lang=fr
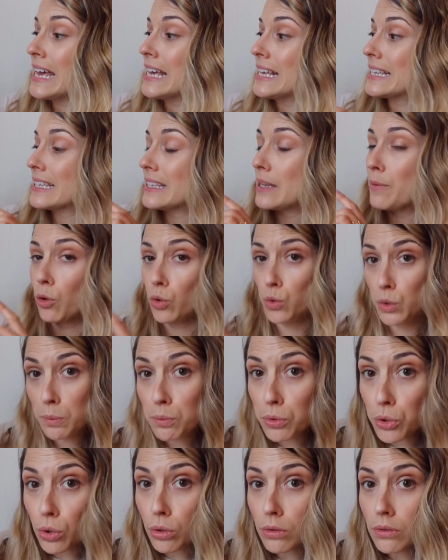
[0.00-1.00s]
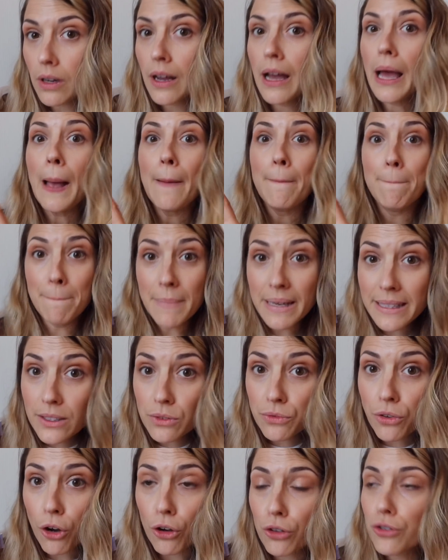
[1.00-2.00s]
C'est des produits bio, made in
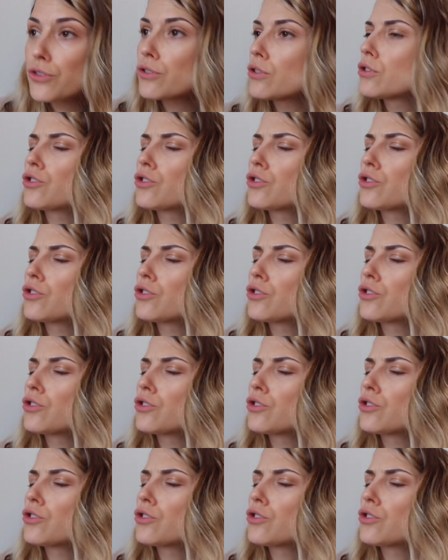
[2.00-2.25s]
France,